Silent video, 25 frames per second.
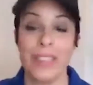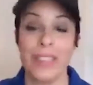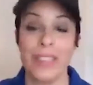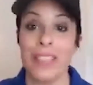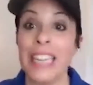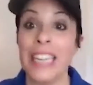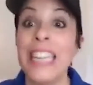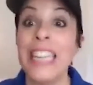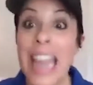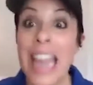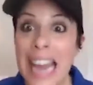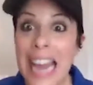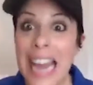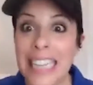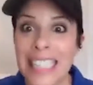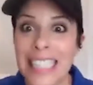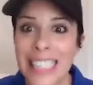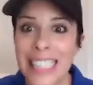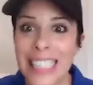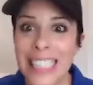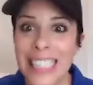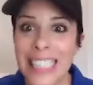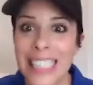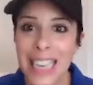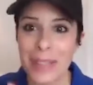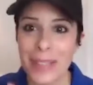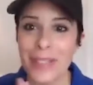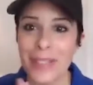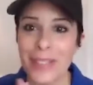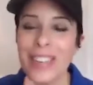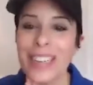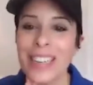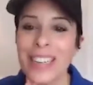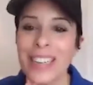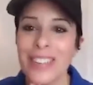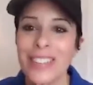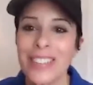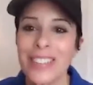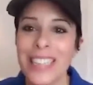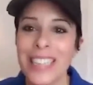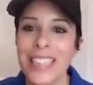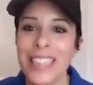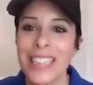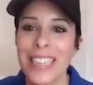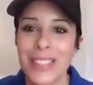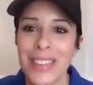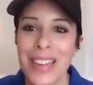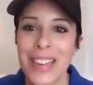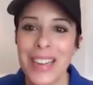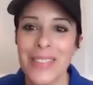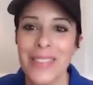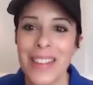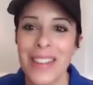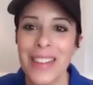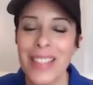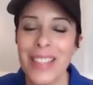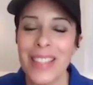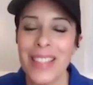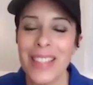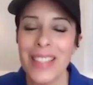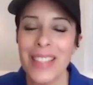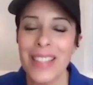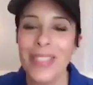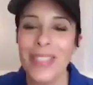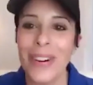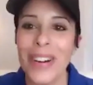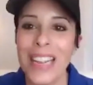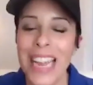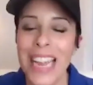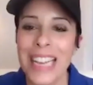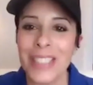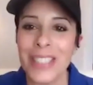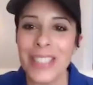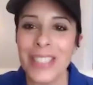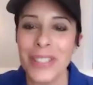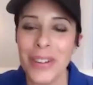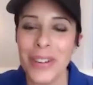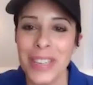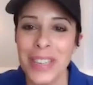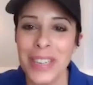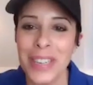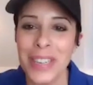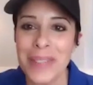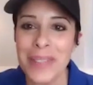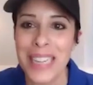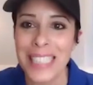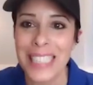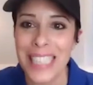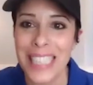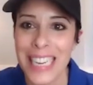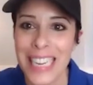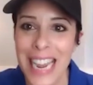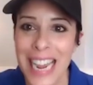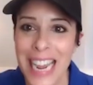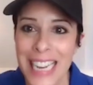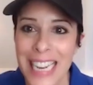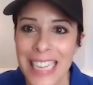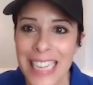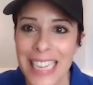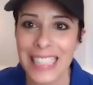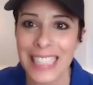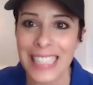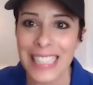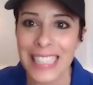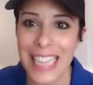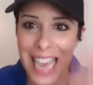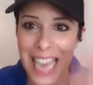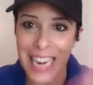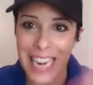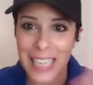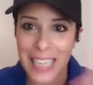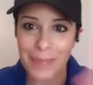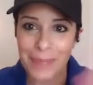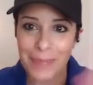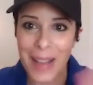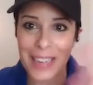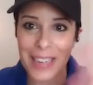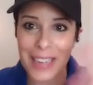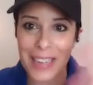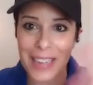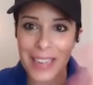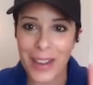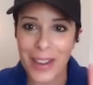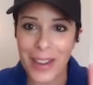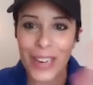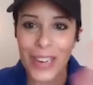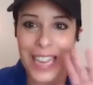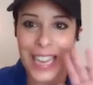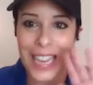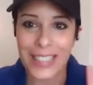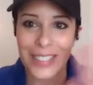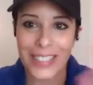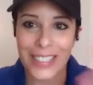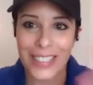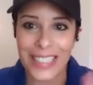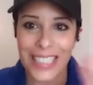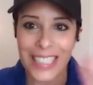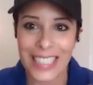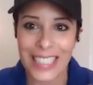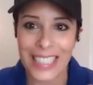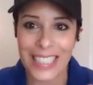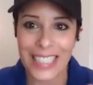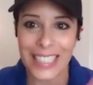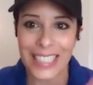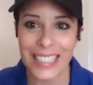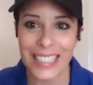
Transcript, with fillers: guest, la persona con quien estoy hablando hoy es Tony Manzanares en España. Hola Tony.